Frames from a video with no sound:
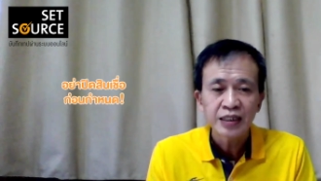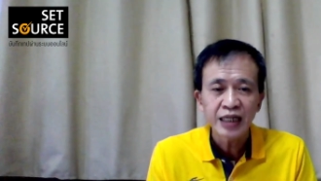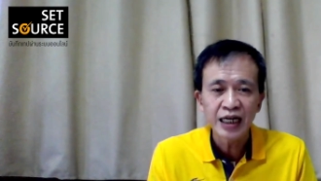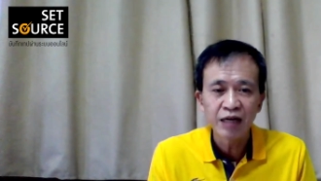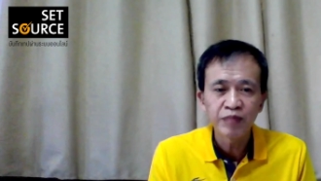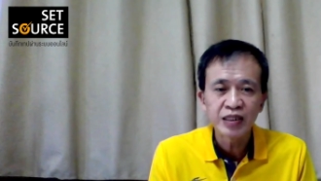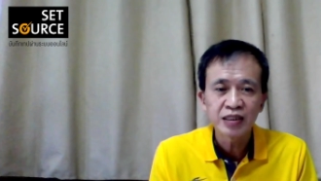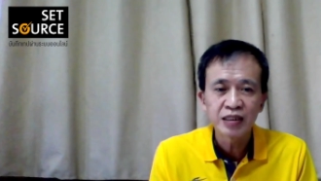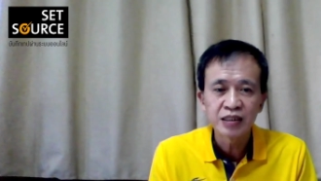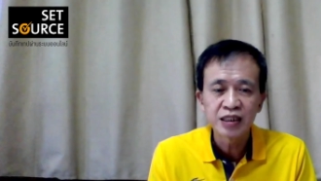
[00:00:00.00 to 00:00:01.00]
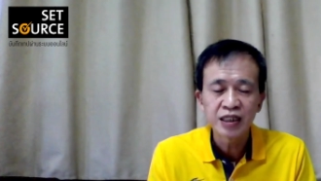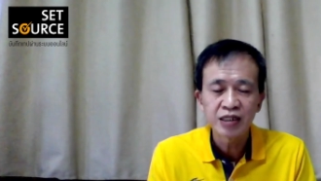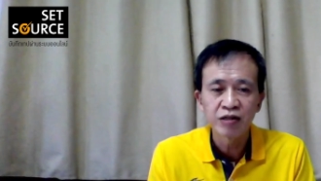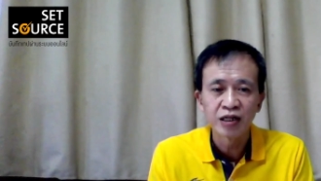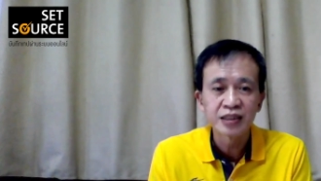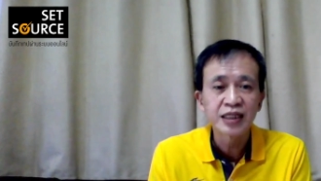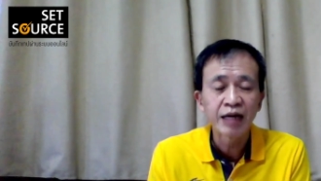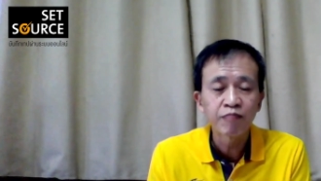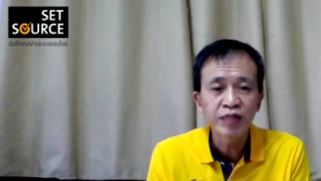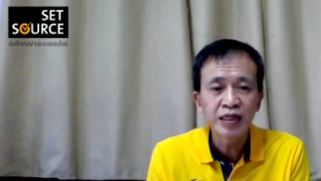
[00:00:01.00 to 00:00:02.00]
ถ้าเราปิดสินเชื่อก่อน
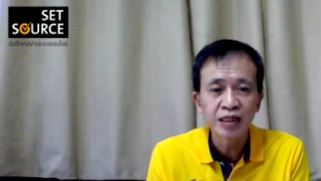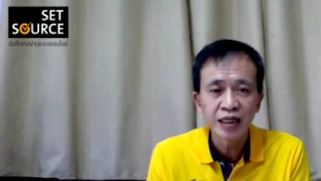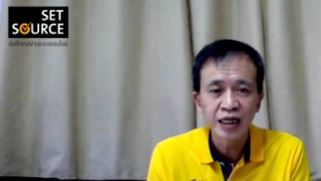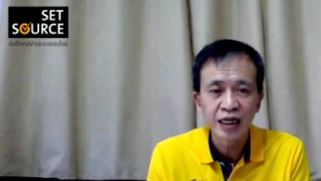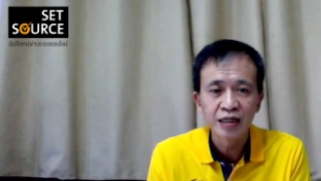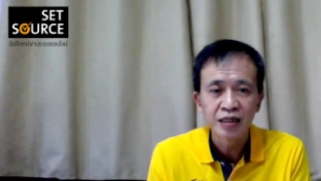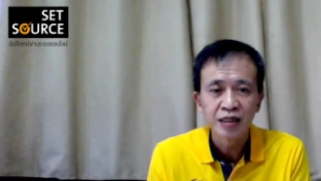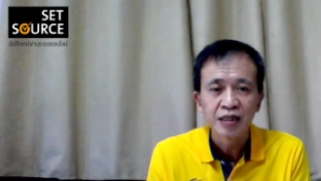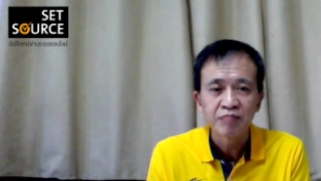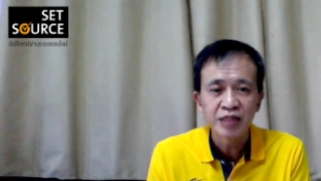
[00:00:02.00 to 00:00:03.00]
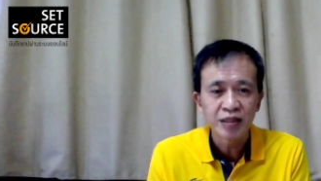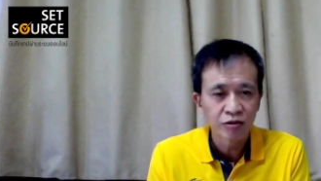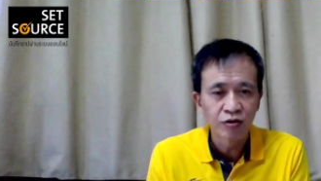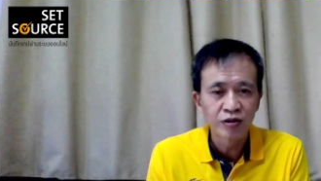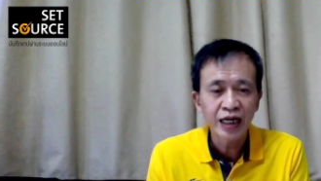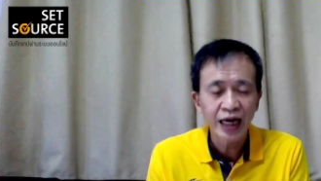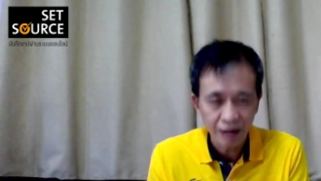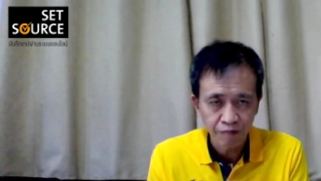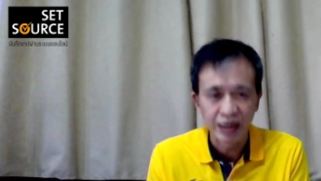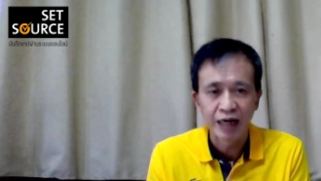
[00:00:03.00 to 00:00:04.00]
3 ปีเลยเนี่ย มันจะโดนค่า
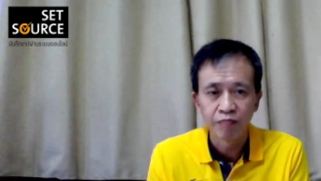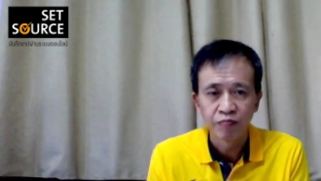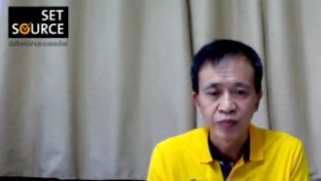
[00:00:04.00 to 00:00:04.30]
ปรับ